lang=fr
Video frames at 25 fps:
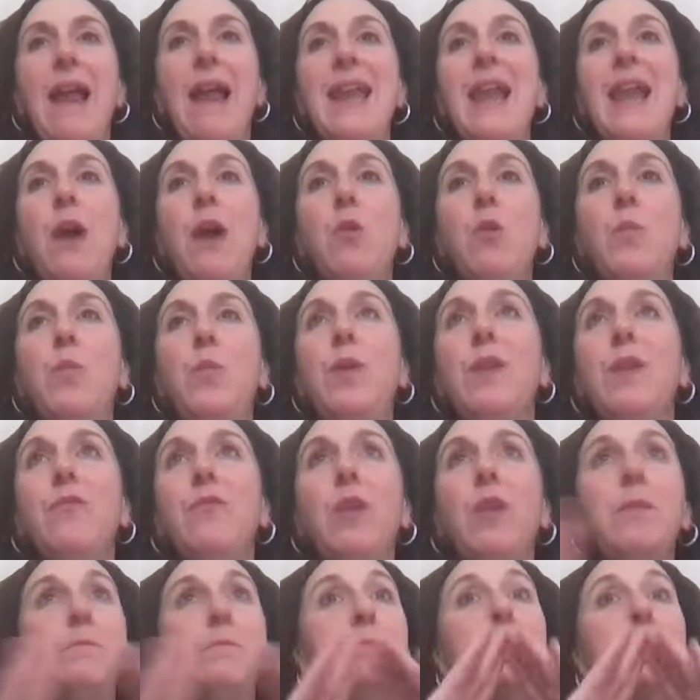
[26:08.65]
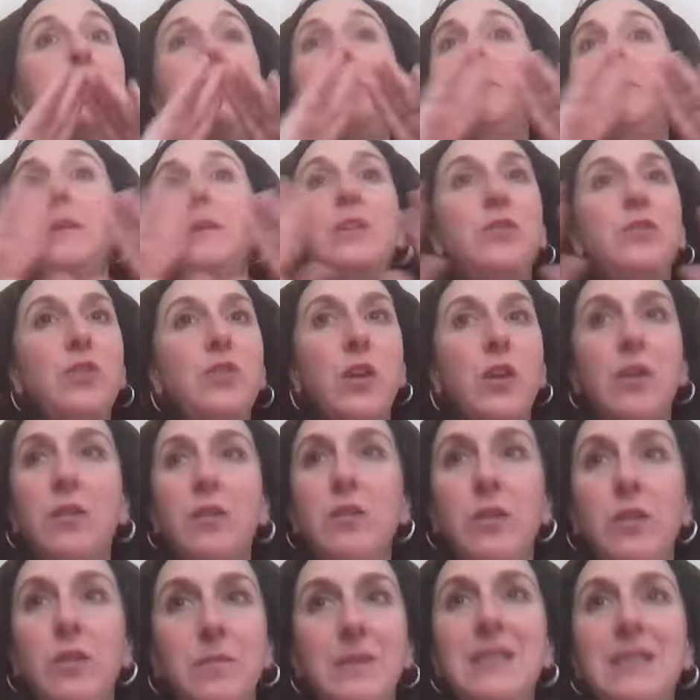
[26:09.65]
Là, on peut avoir big
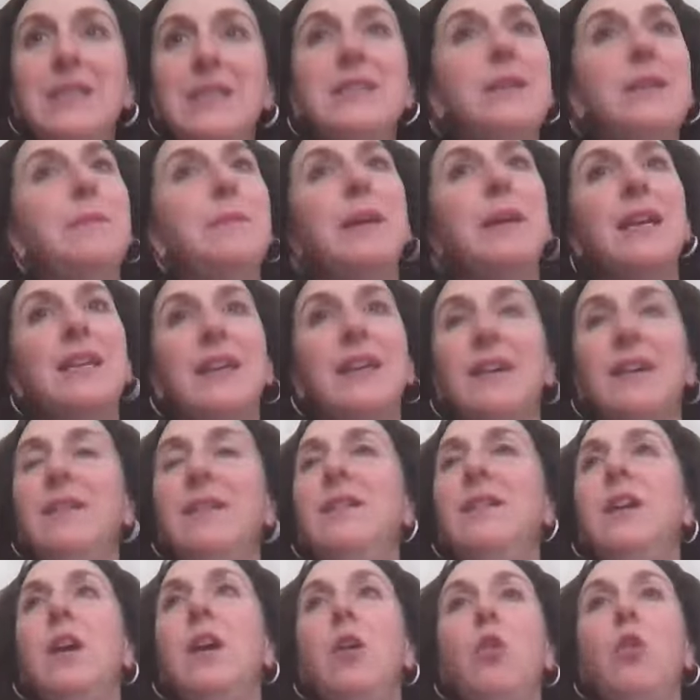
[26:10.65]
picture, comme disent les Américains.